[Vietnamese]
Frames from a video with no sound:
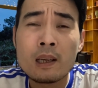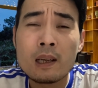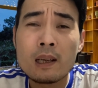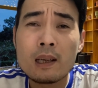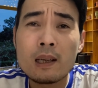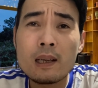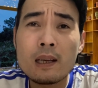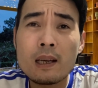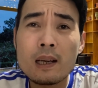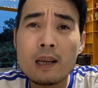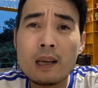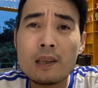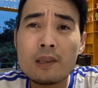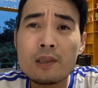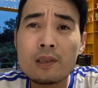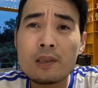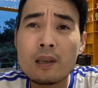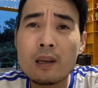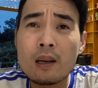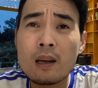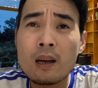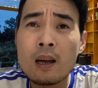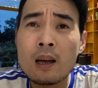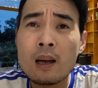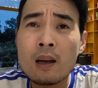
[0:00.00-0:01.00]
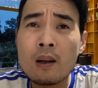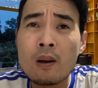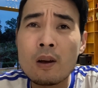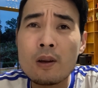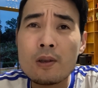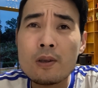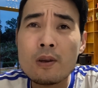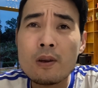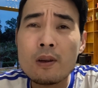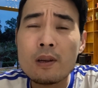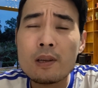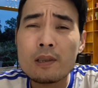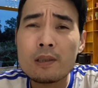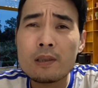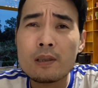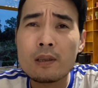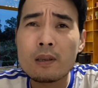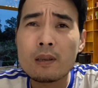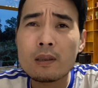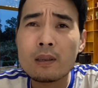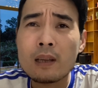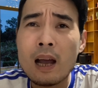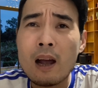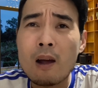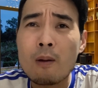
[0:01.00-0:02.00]
nên là cái sự à, gọi cho cái
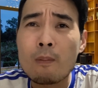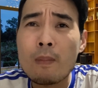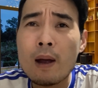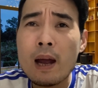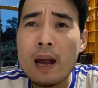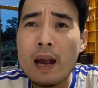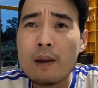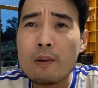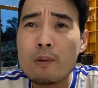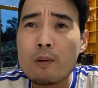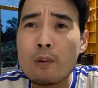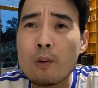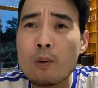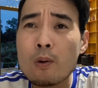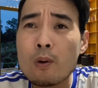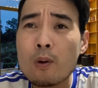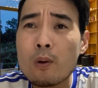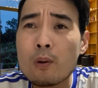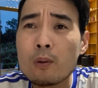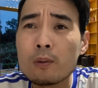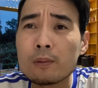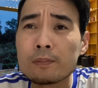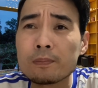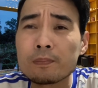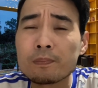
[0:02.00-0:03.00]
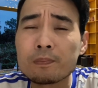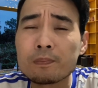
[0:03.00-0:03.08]
sự thảo mai của cô